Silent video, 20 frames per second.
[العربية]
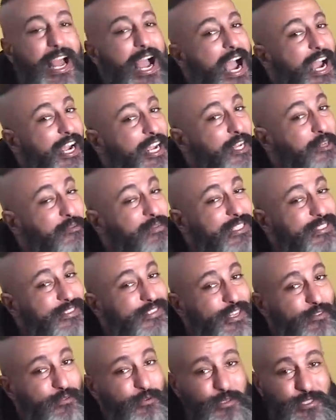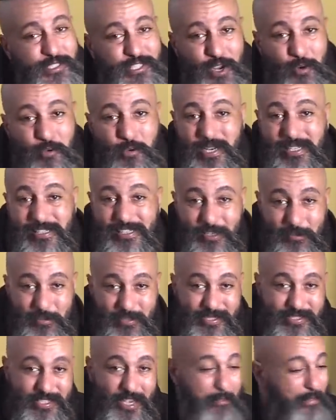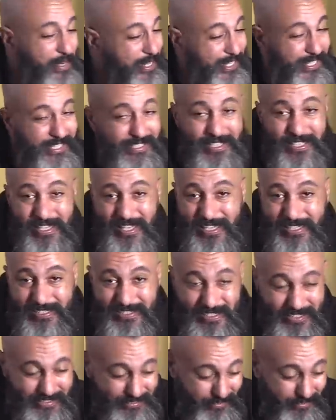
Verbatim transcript: آه، غيبدا الصرف والتحويل ديال بصح من هنا حتى الاخر ديال